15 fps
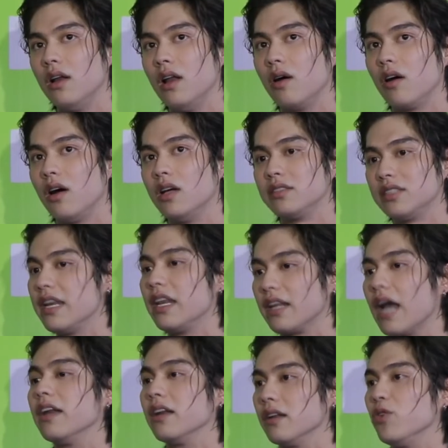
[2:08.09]
เราก็สนิท
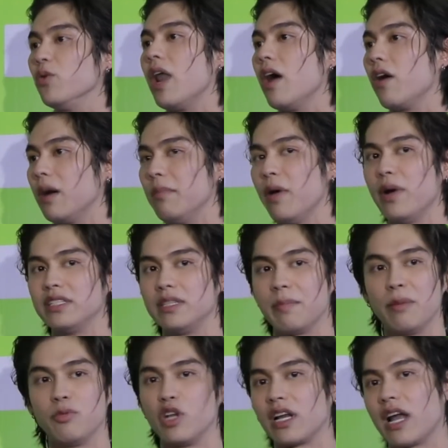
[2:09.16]
กันอยู่แล้วครับไม่ว่าจะ
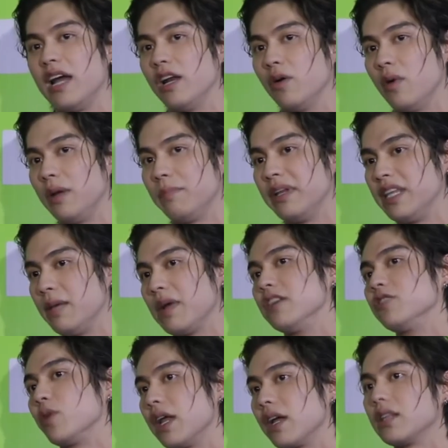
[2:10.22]
เป็นผู้จัดการหรือว่าเป็นทีมงา
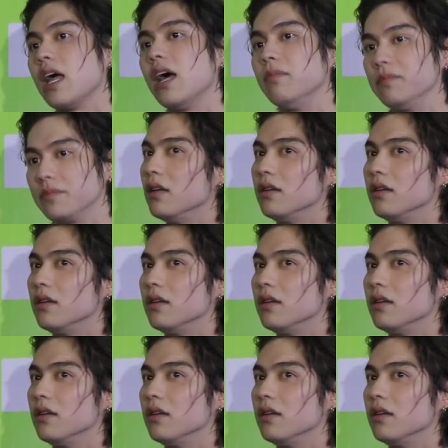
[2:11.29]
นส่วนไหนก็ตาม